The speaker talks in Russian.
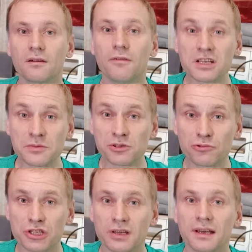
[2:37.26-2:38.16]
В вашем
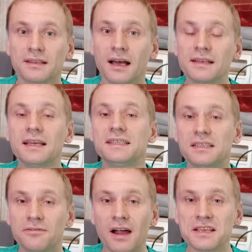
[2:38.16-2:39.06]
случае надо
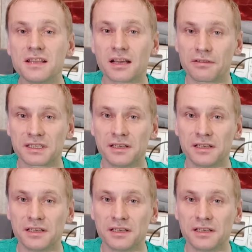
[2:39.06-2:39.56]
найти два одинаковых